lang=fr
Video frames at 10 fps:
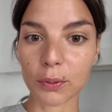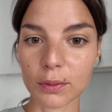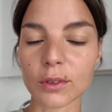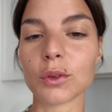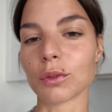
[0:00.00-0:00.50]

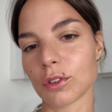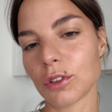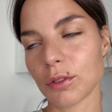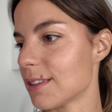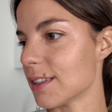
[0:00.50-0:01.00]

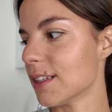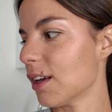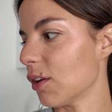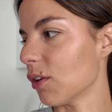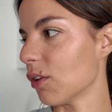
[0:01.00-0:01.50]
Donc c'est
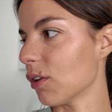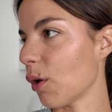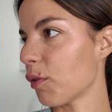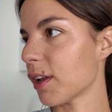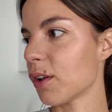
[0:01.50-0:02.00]
euh, en
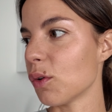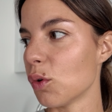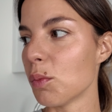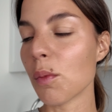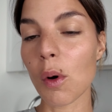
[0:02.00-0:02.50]
fait le
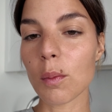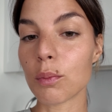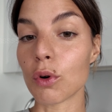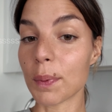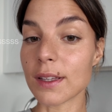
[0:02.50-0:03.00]
moment
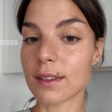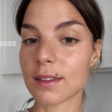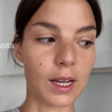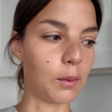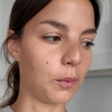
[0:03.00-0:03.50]
propice
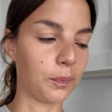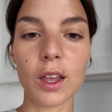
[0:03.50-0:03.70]
finalement.